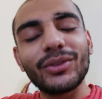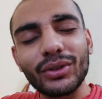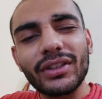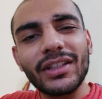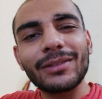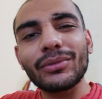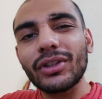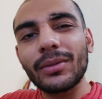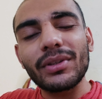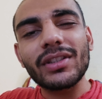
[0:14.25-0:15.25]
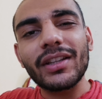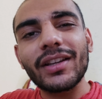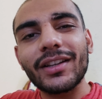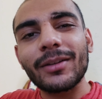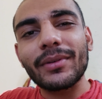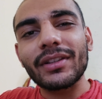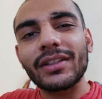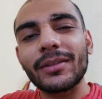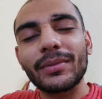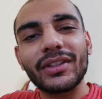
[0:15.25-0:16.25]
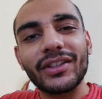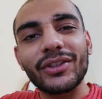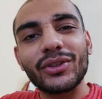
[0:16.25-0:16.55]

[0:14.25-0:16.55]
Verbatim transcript: जो कि शायद मेरे को हमेशा ही करना पड़ता है पता नहीं